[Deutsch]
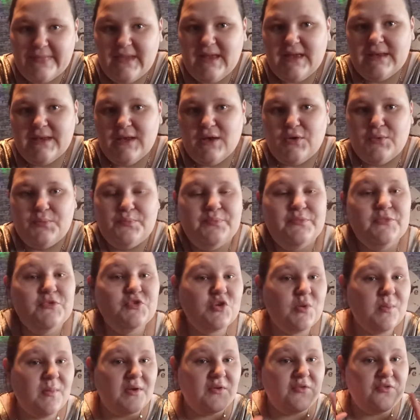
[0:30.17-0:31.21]
Genau,
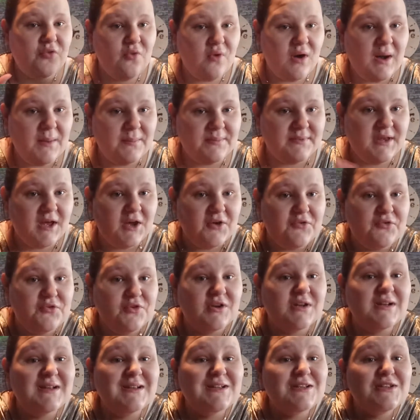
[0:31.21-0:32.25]
schon mal vorab
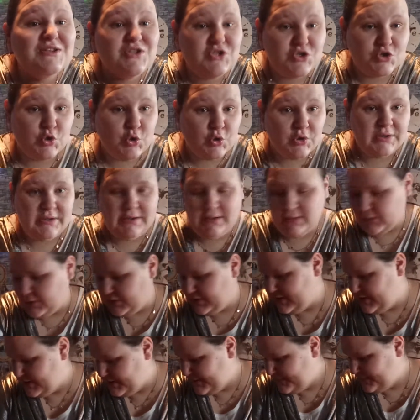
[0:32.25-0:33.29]
dafür. Sorry,
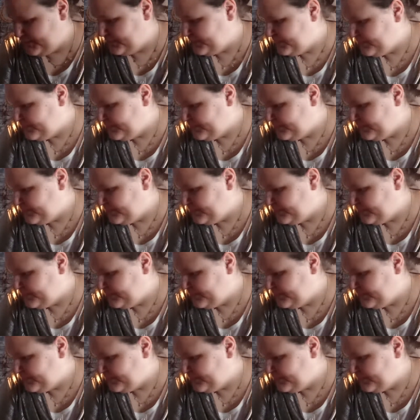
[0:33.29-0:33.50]
Leute.